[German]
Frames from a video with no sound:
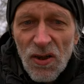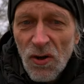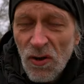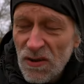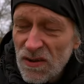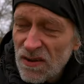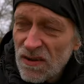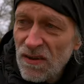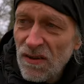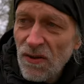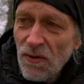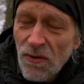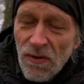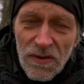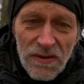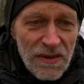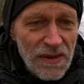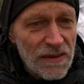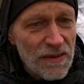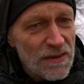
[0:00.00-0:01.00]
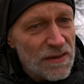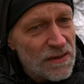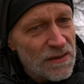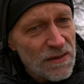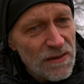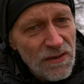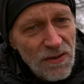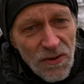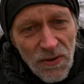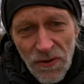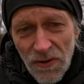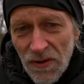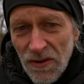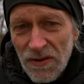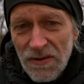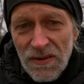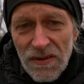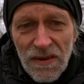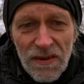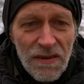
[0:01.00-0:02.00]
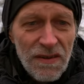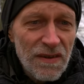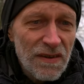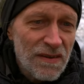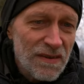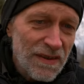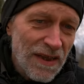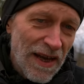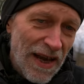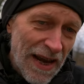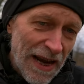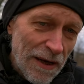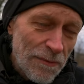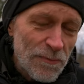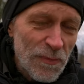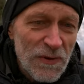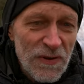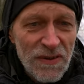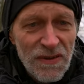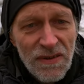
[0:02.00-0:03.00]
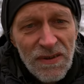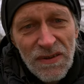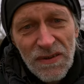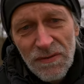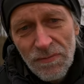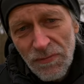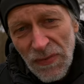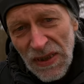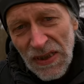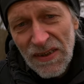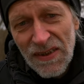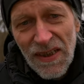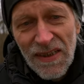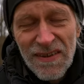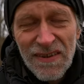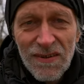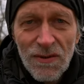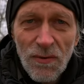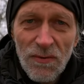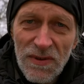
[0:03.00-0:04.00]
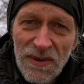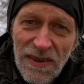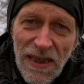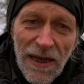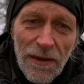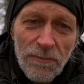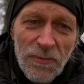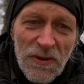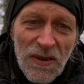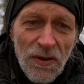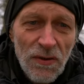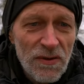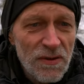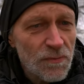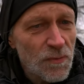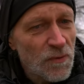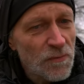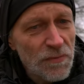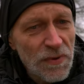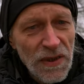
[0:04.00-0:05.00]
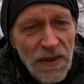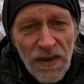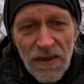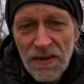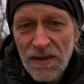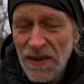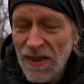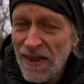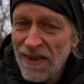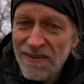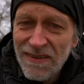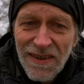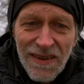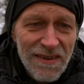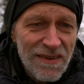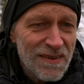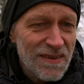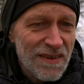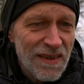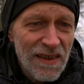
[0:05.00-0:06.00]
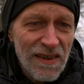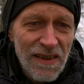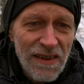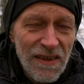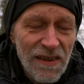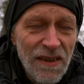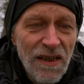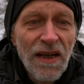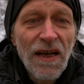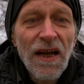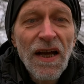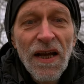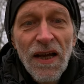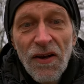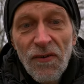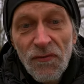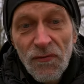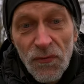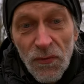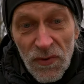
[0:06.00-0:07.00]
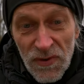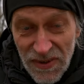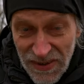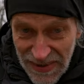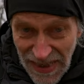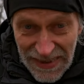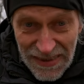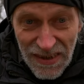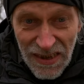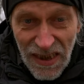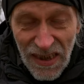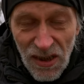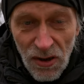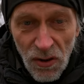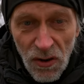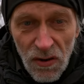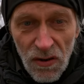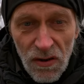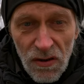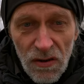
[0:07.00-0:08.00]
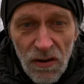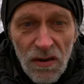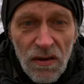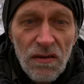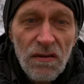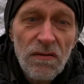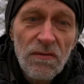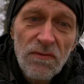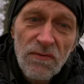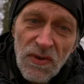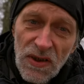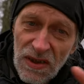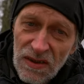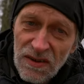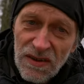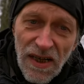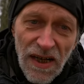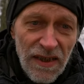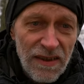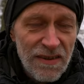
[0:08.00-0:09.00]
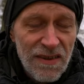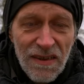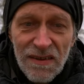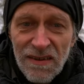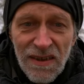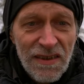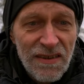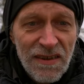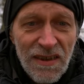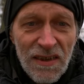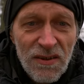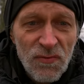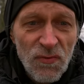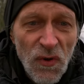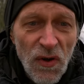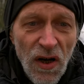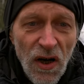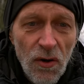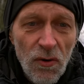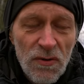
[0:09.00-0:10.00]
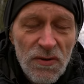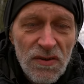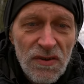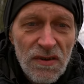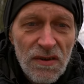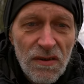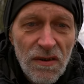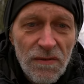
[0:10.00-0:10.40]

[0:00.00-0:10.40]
kostenlose Kurse, diese Apps, Meditations-Apps ausprobieren. Essentiell für Senkigong. Wie gesagt, ich setze das voraus.